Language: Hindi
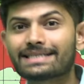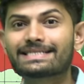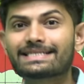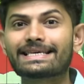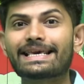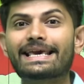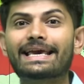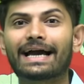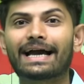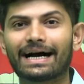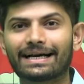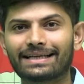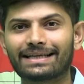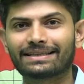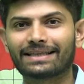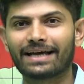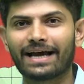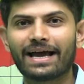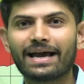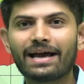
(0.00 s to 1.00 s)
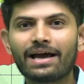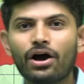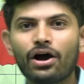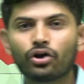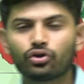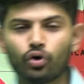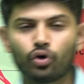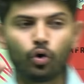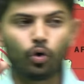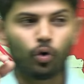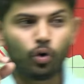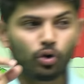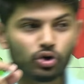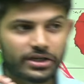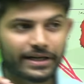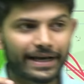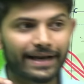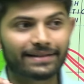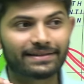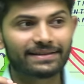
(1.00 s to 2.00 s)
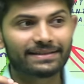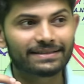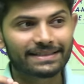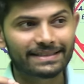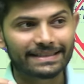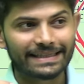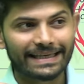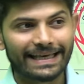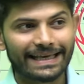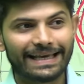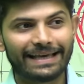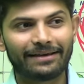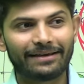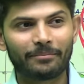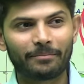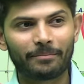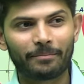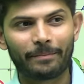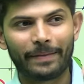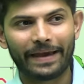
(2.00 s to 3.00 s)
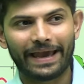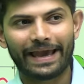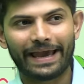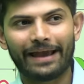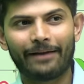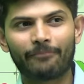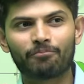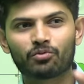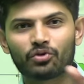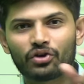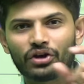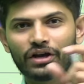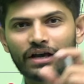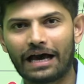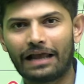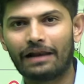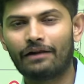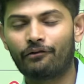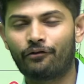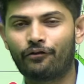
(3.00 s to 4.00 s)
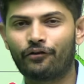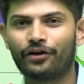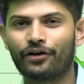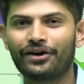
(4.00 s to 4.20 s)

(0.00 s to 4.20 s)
सी कहा जाता है तो ओशियन सी बे गल्फ